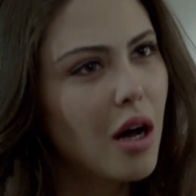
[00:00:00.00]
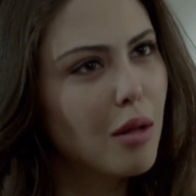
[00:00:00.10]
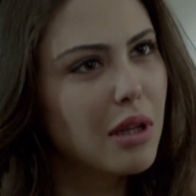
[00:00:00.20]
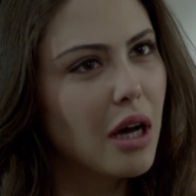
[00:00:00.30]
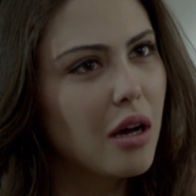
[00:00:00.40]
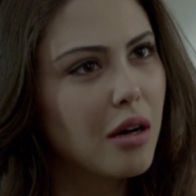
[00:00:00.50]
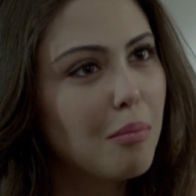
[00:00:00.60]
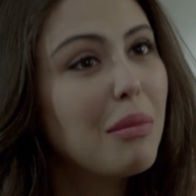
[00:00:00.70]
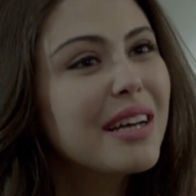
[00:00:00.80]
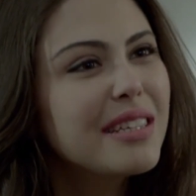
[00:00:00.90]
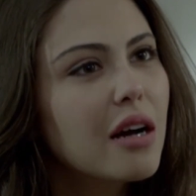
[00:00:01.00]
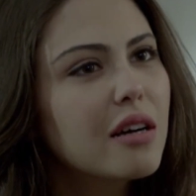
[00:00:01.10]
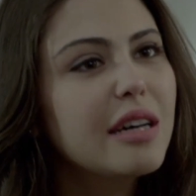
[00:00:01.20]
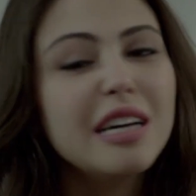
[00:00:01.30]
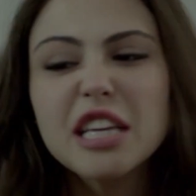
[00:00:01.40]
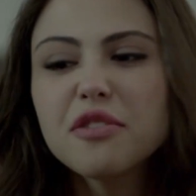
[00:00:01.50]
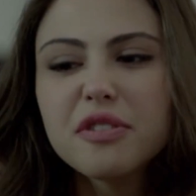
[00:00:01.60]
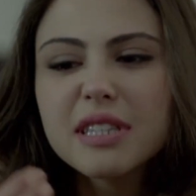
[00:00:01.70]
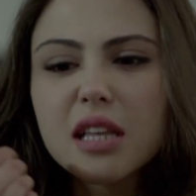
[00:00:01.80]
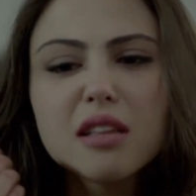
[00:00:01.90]
abla, manyak.
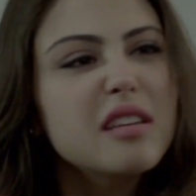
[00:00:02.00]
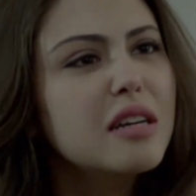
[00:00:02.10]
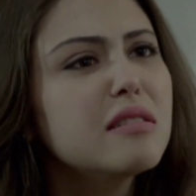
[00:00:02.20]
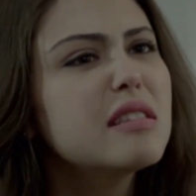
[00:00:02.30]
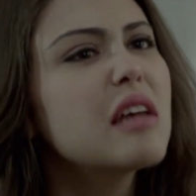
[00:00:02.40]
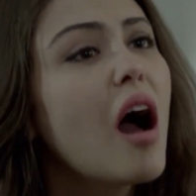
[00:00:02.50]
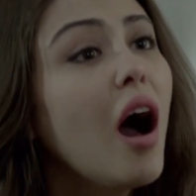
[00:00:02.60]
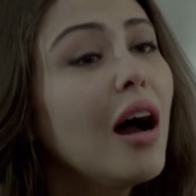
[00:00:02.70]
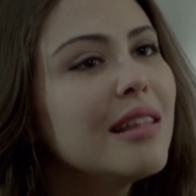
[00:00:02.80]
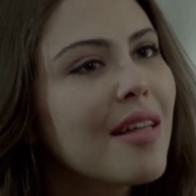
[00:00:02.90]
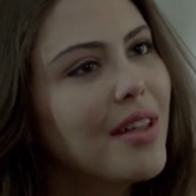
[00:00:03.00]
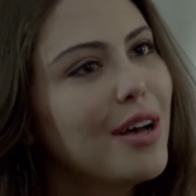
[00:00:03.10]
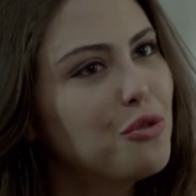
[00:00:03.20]
Herifin sana takıntısı halen daha